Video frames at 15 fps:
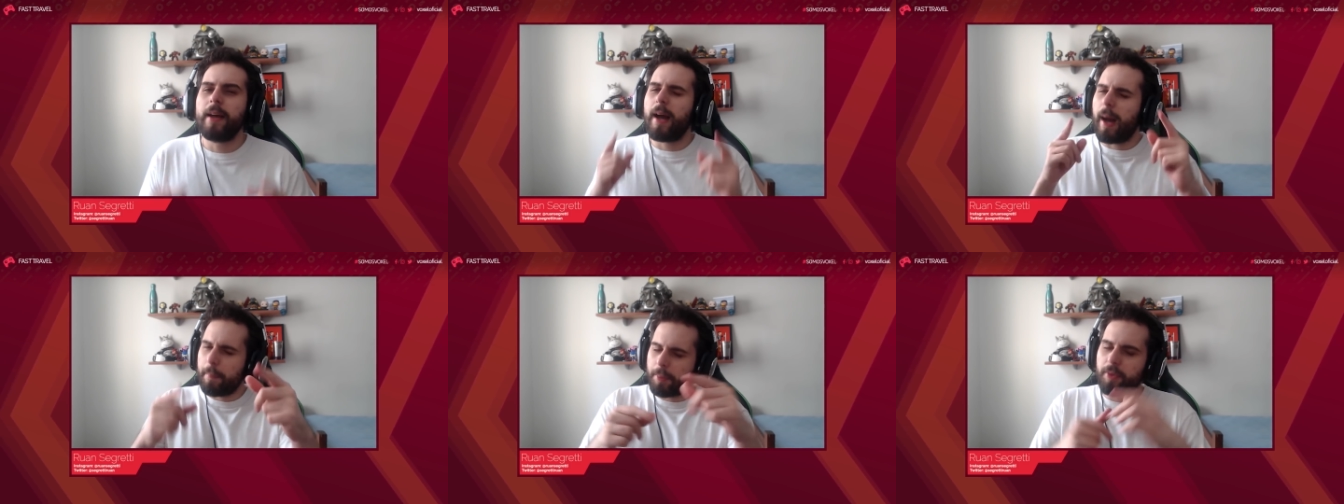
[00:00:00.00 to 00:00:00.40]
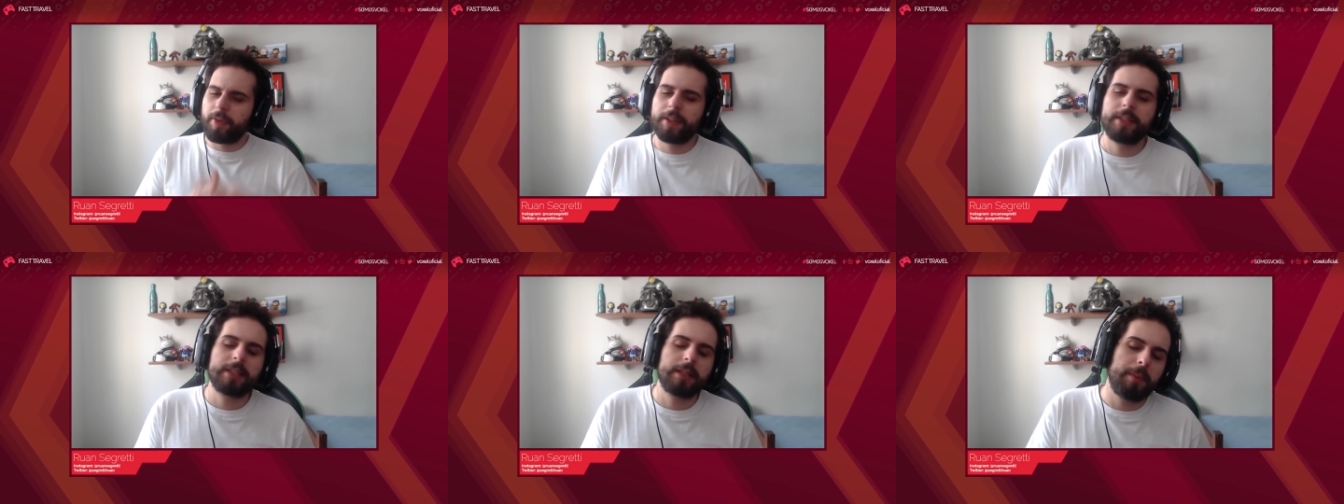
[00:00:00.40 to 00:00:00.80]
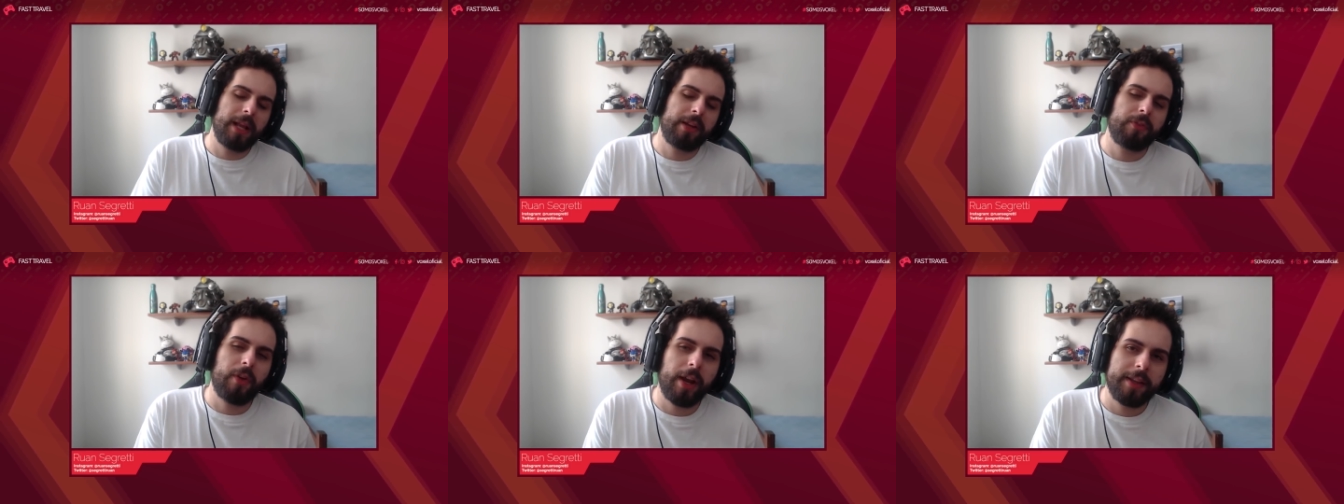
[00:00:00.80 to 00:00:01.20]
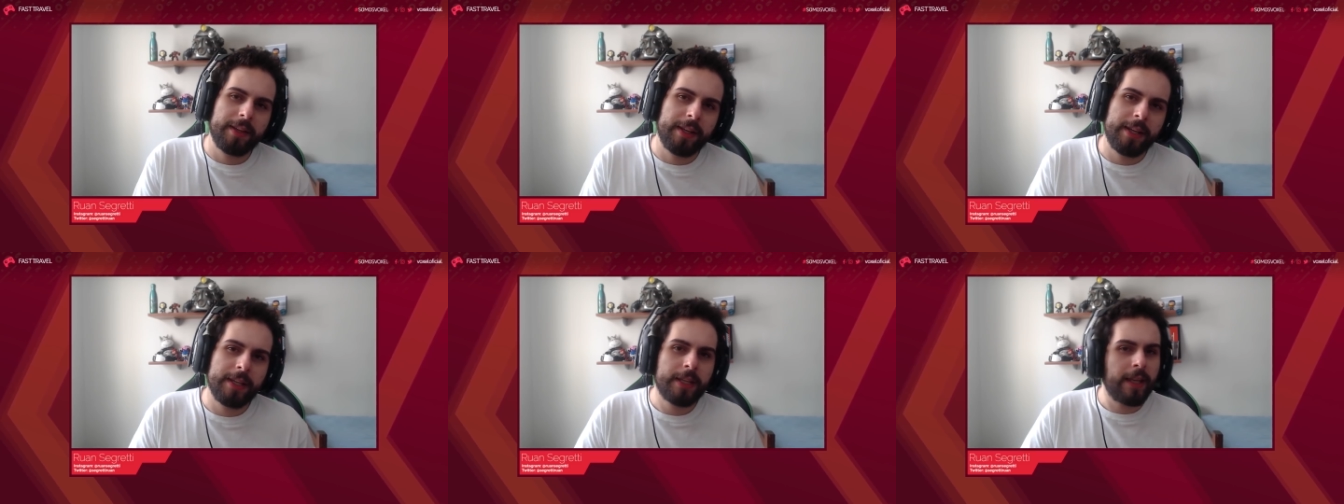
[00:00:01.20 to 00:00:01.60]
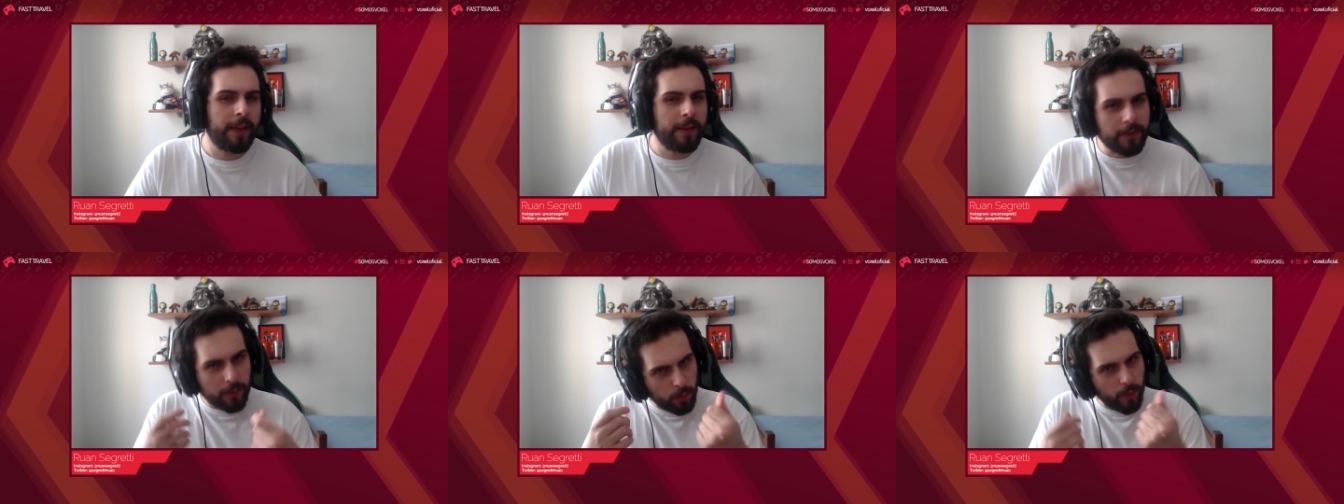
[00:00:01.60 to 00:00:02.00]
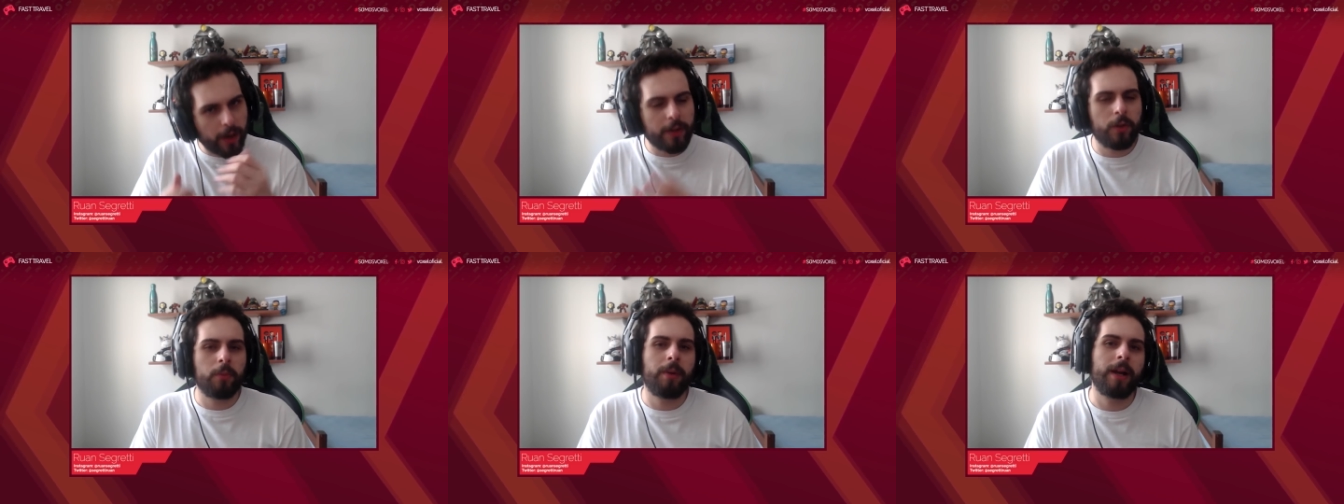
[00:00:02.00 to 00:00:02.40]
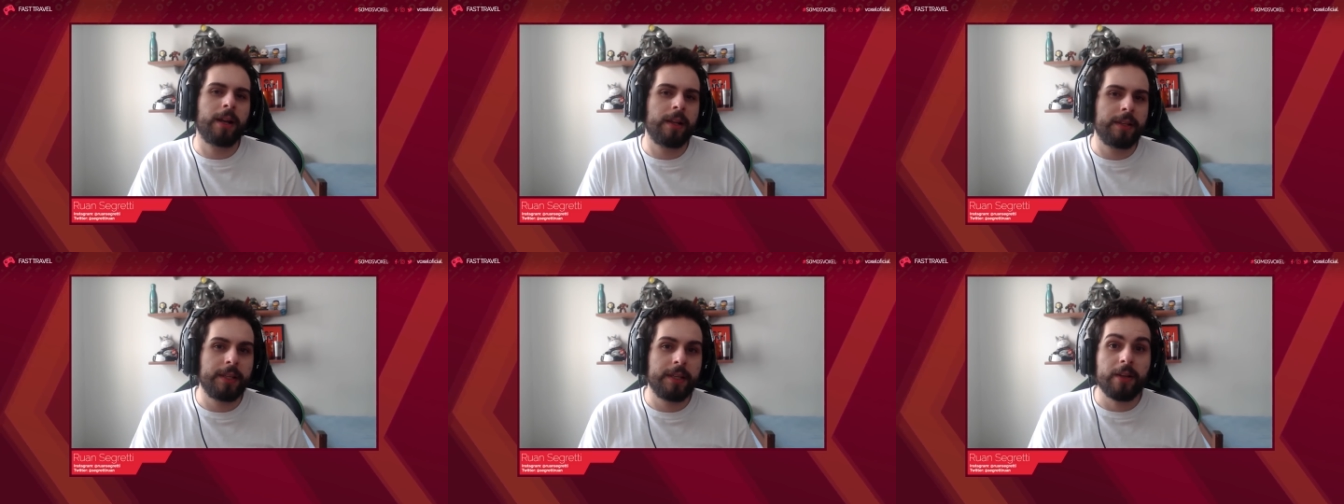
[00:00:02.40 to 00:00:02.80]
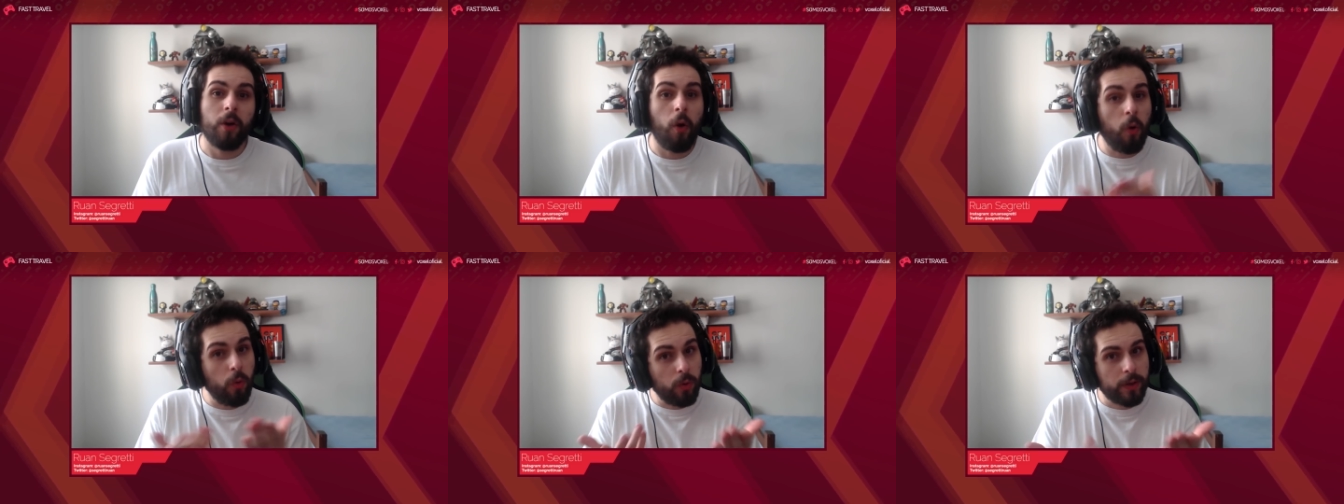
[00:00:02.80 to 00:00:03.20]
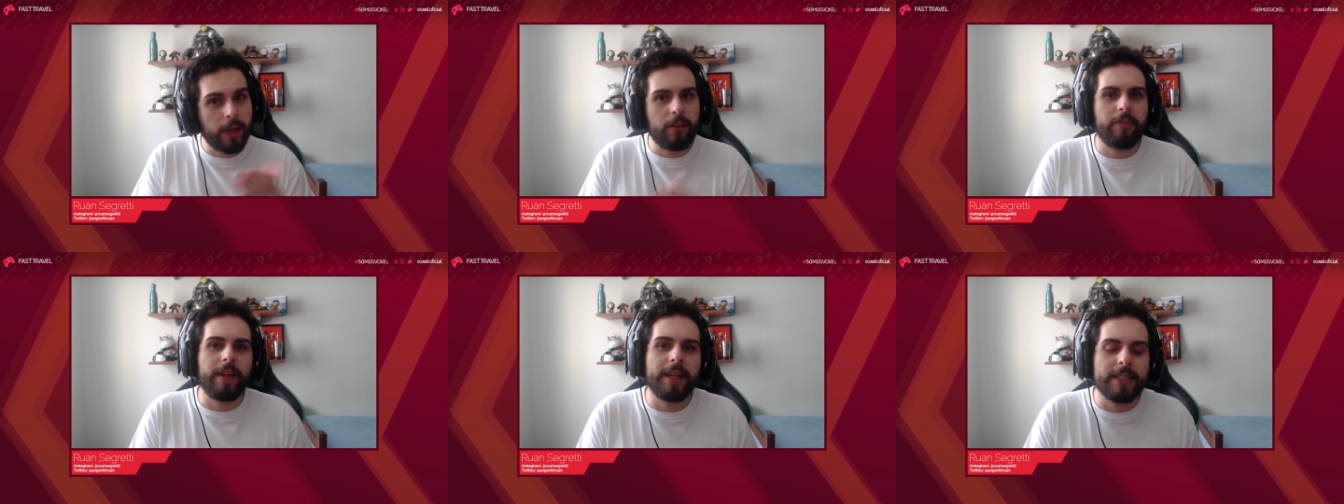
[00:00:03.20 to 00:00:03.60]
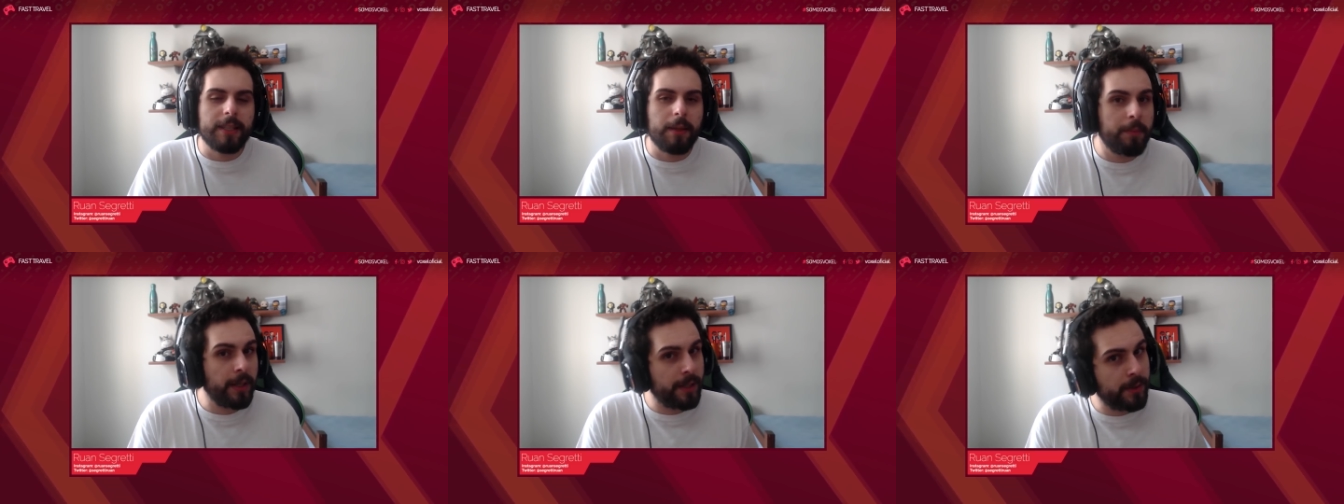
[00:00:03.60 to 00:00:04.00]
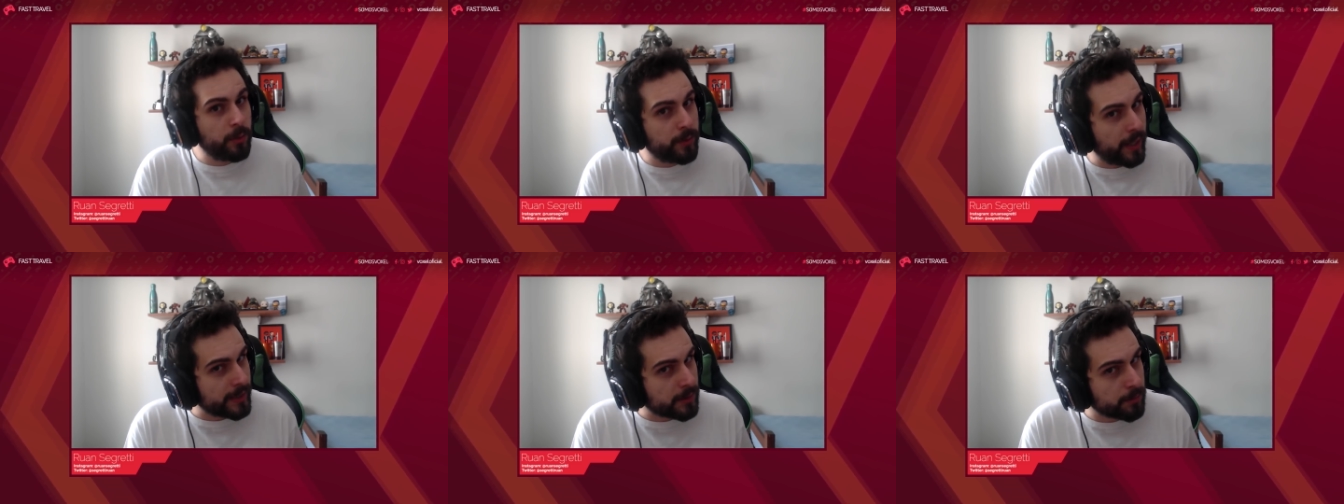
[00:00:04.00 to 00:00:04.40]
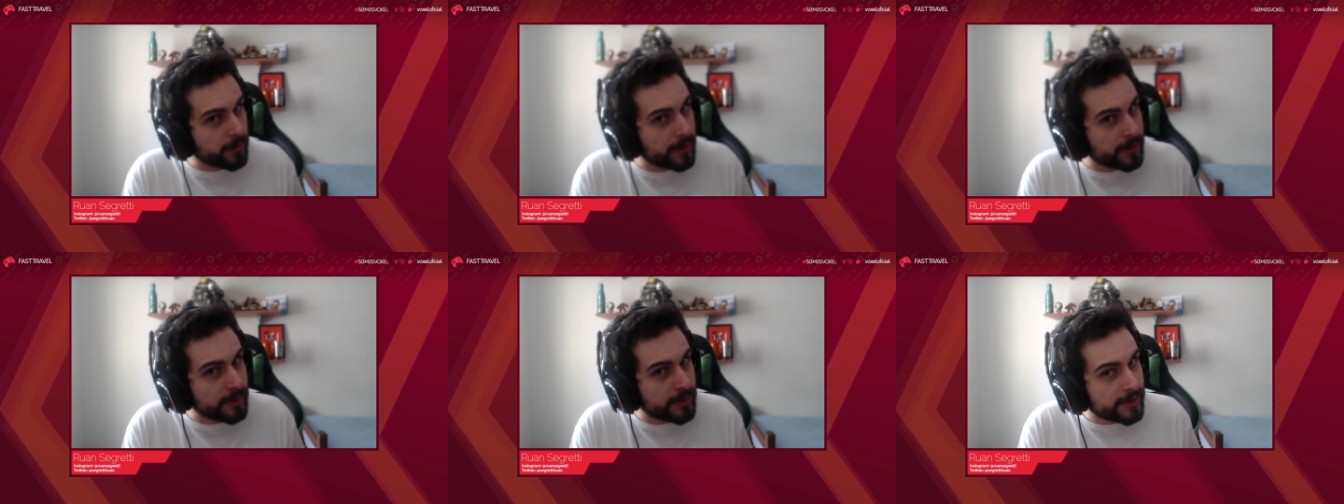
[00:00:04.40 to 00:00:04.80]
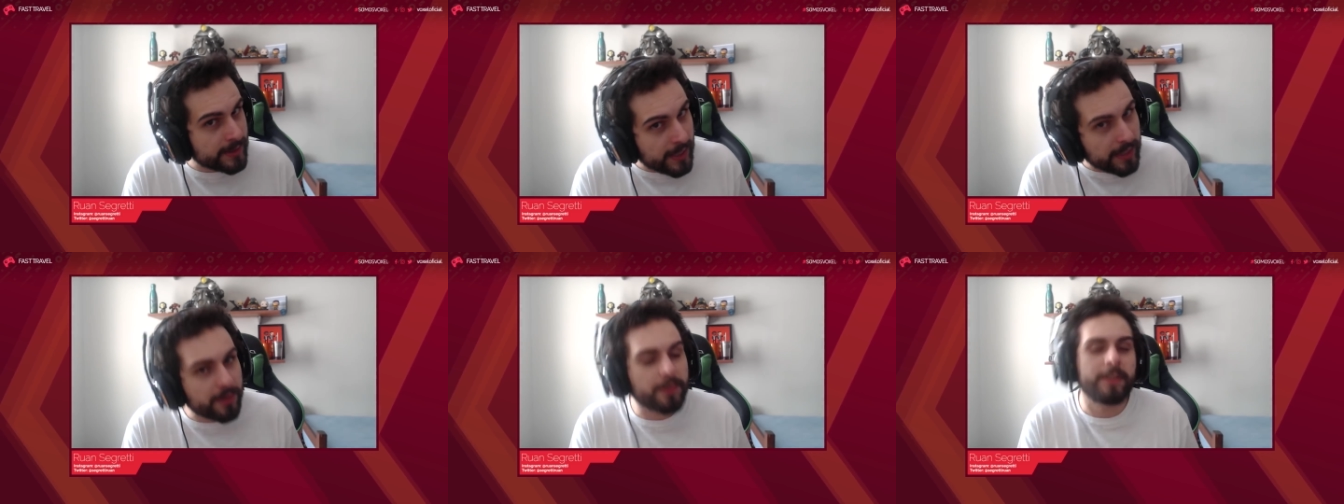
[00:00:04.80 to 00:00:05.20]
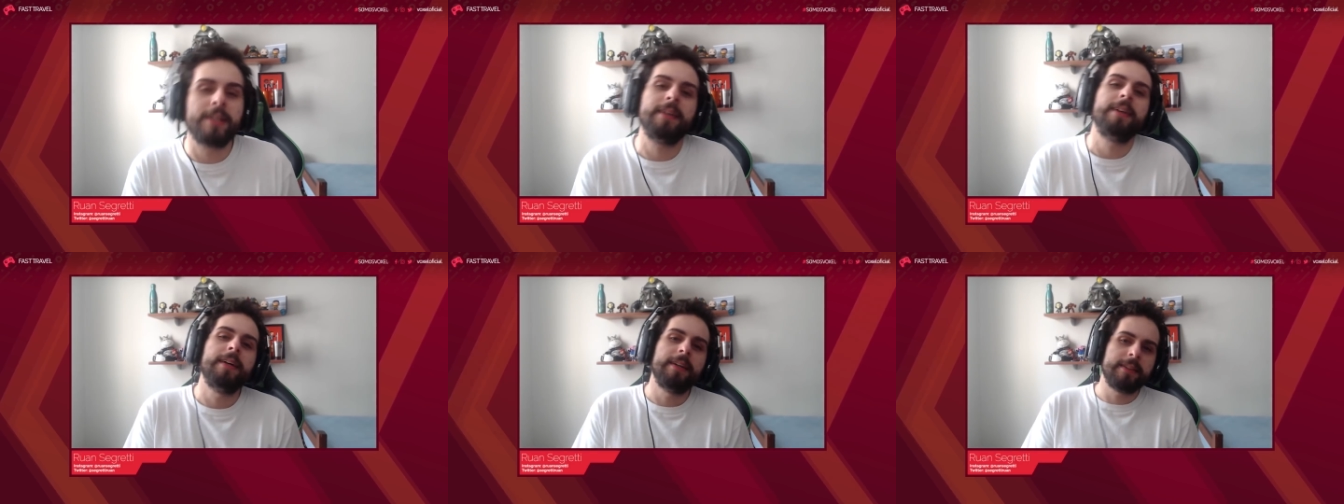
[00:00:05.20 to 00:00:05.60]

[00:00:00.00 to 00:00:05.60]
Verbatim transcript: Aproveita essa Black Friday aí, quem guardou uma graninha ou quem vai receber aí o 13º, né?